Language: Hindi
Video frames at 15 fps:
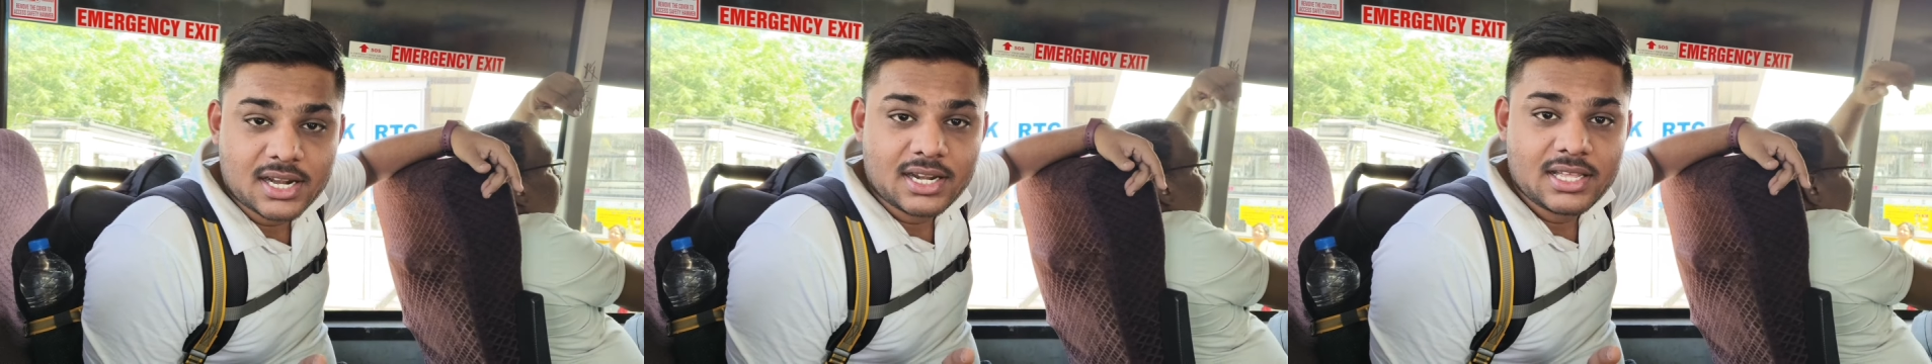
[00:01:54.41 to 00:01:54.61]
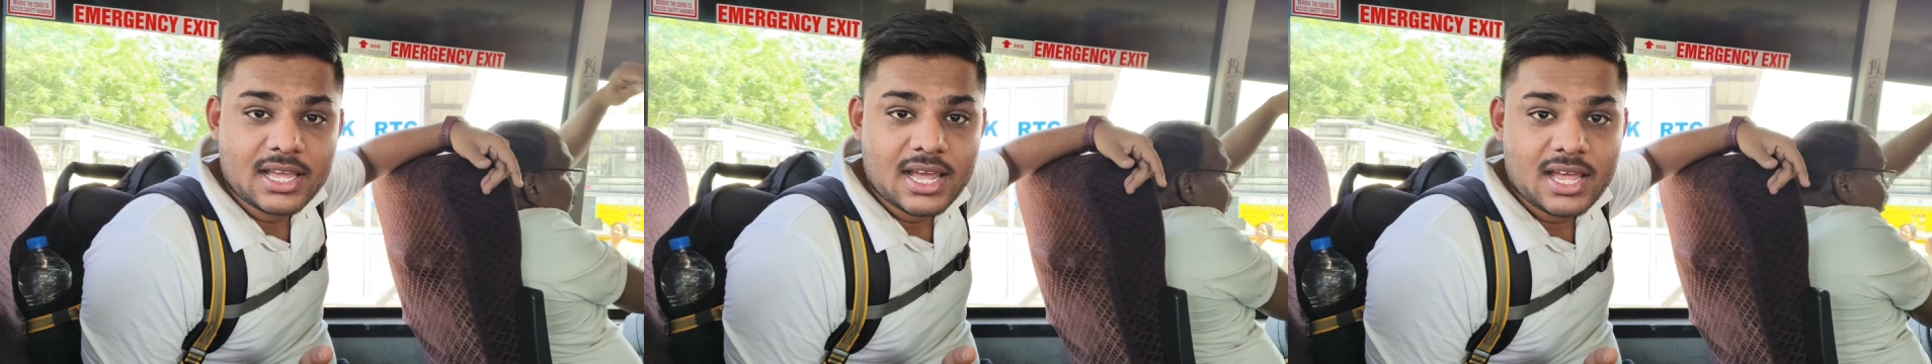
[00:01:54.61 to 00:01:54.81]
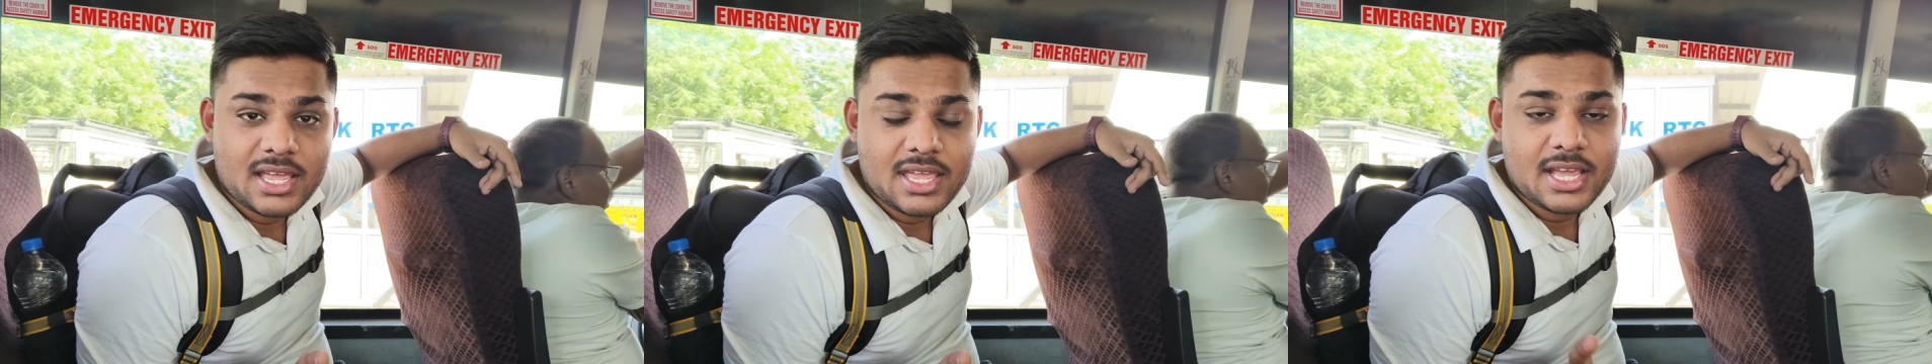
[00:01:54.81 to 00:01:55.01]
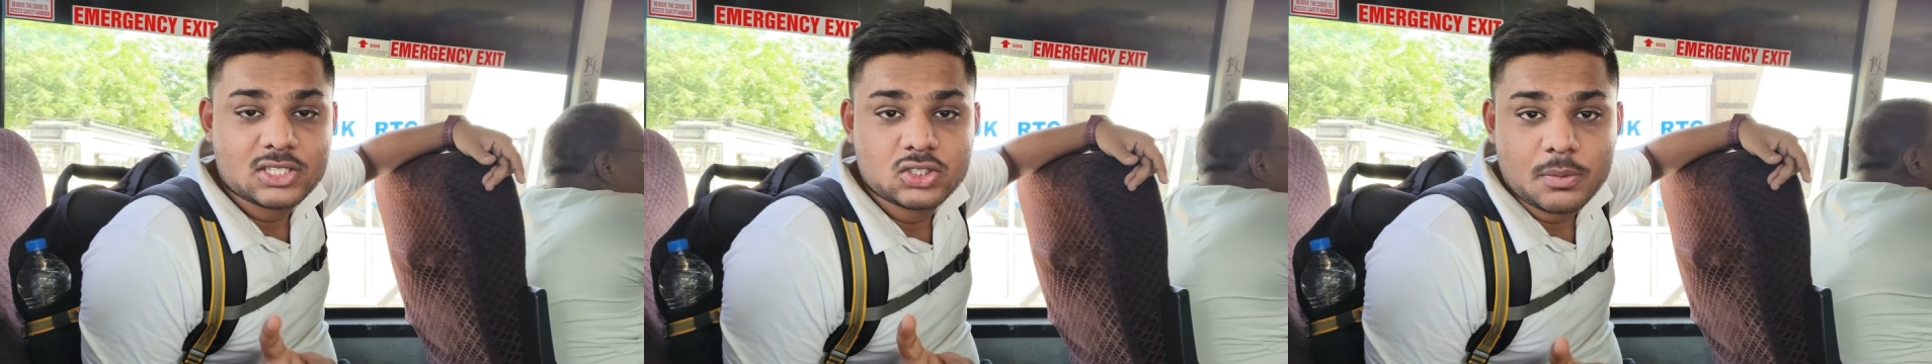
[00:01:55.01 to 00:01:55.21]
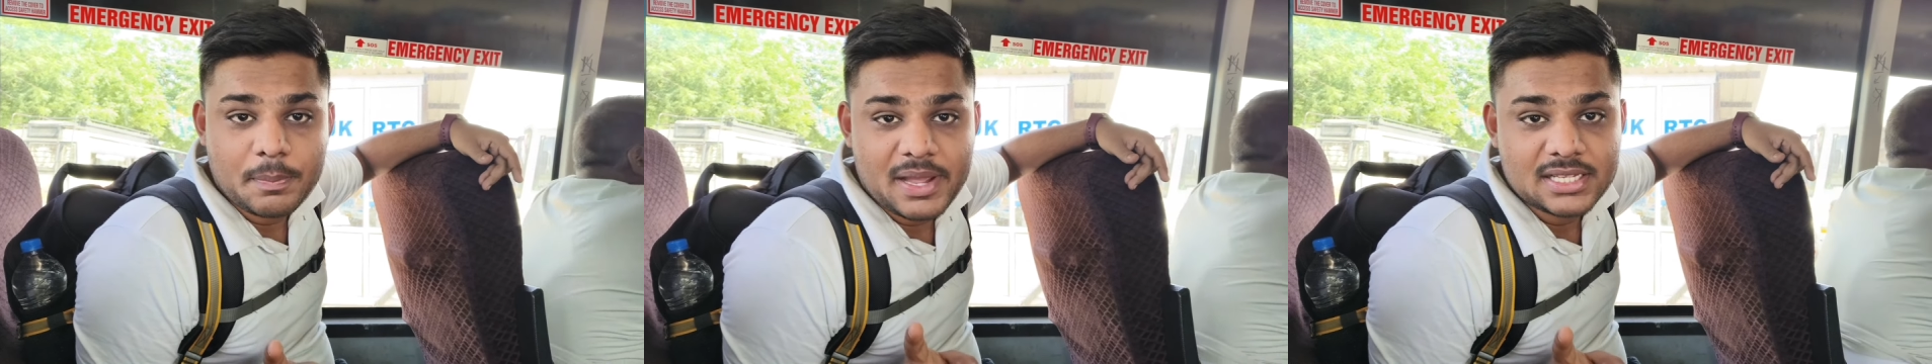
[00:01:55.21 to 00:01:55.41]
कर लिया है
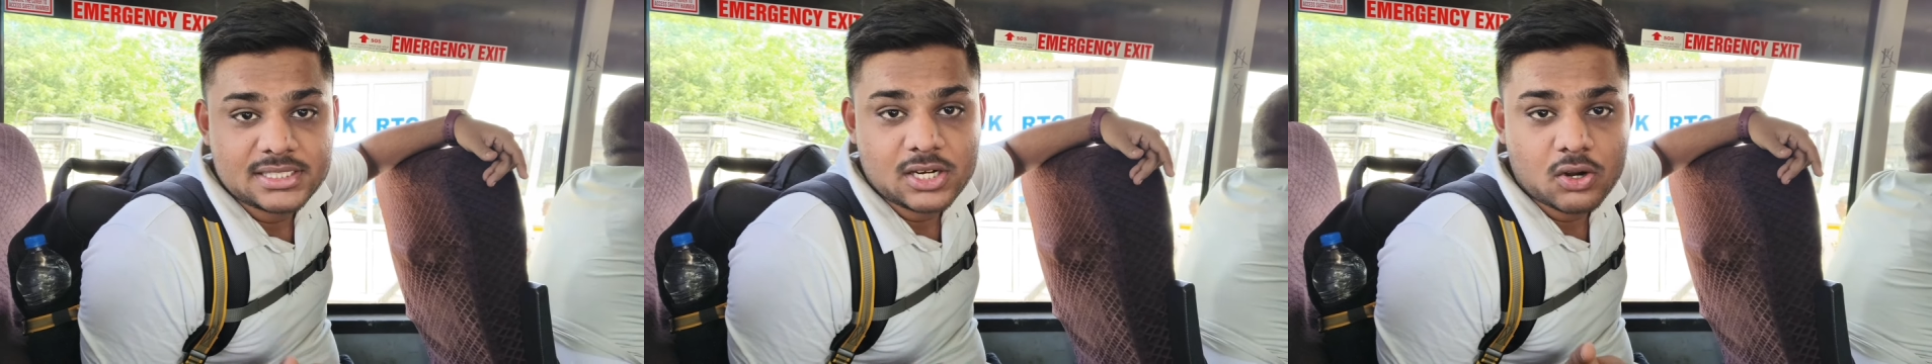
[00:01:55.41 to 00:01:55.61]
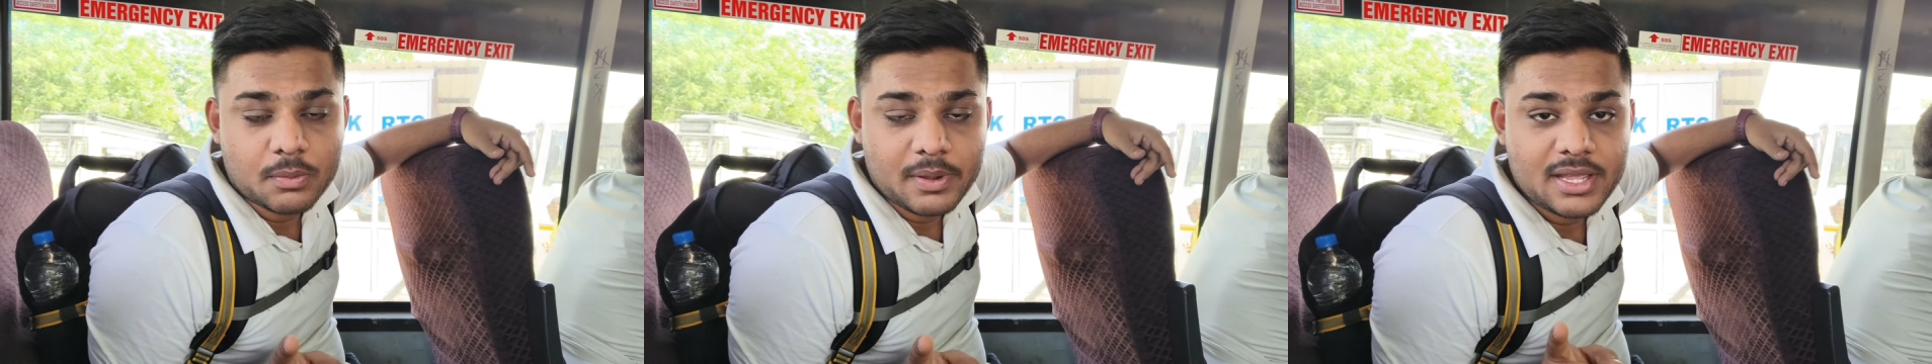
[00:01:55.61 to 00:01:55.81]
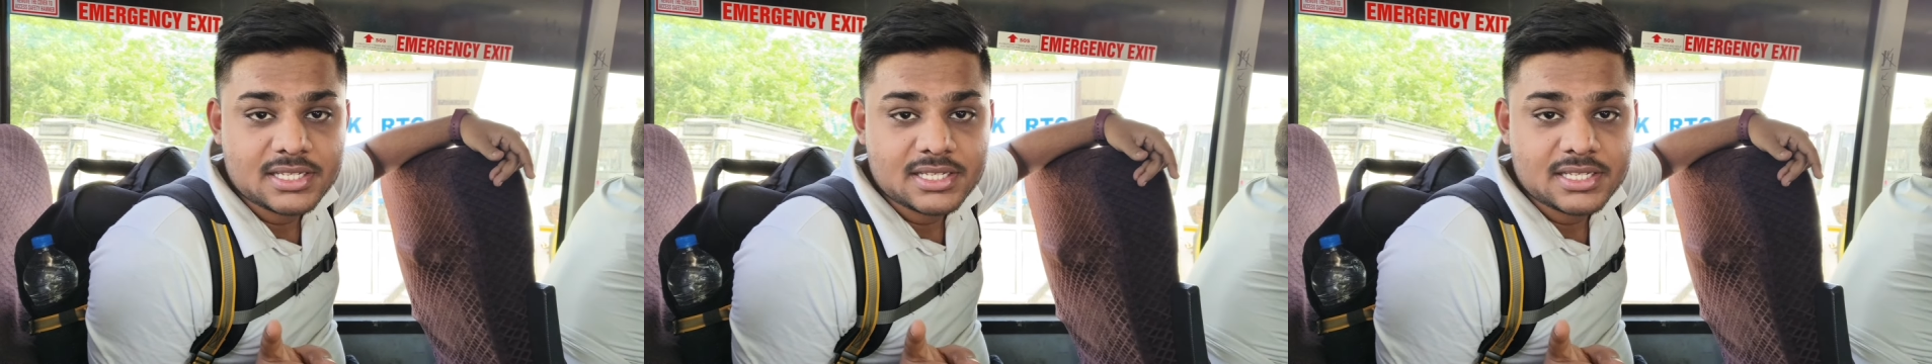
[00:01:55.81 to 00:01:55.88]
एक सौ पैंसठ